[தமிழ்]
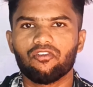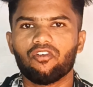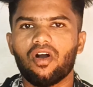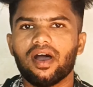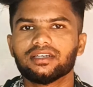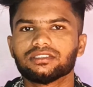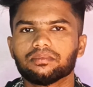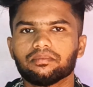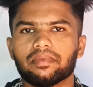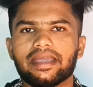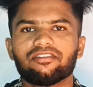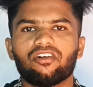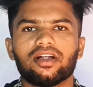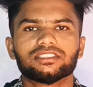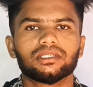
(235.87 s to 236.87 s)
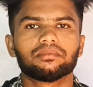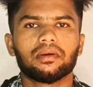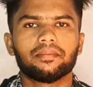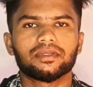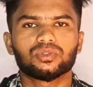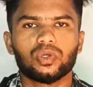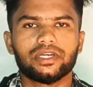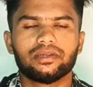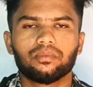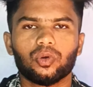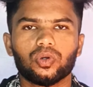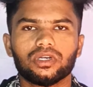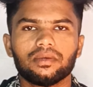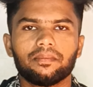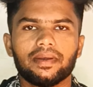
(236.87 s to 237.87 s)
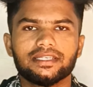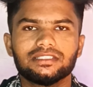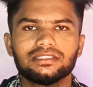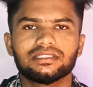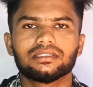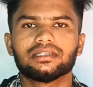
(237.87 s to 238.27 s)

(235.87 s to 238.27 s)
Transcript: வாட்ஸ்அப் மை வாட்ஸ்அப் நம்பர் சொல்லிட்டு போட்டு ப்ளஸ்